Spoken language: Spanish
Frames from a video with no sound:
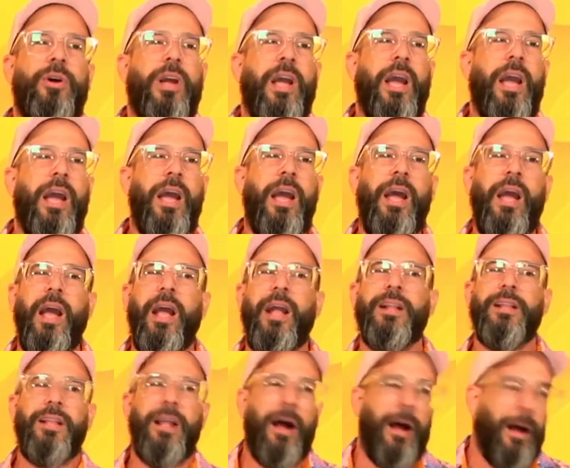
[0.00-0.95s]
que
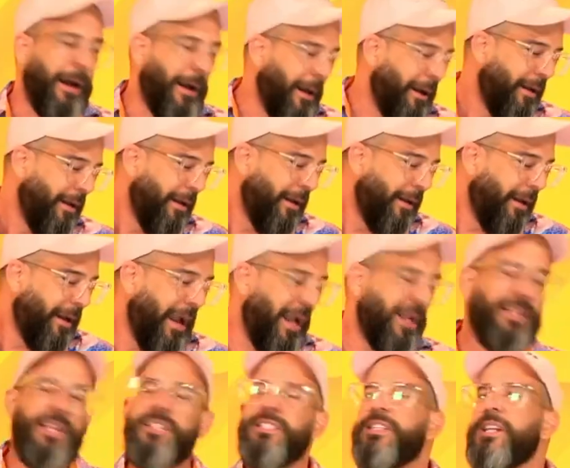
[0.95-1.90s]
esta,
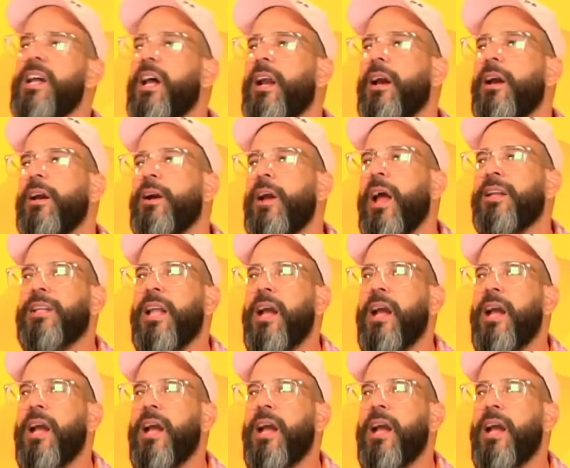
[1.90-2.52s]
este ser, este,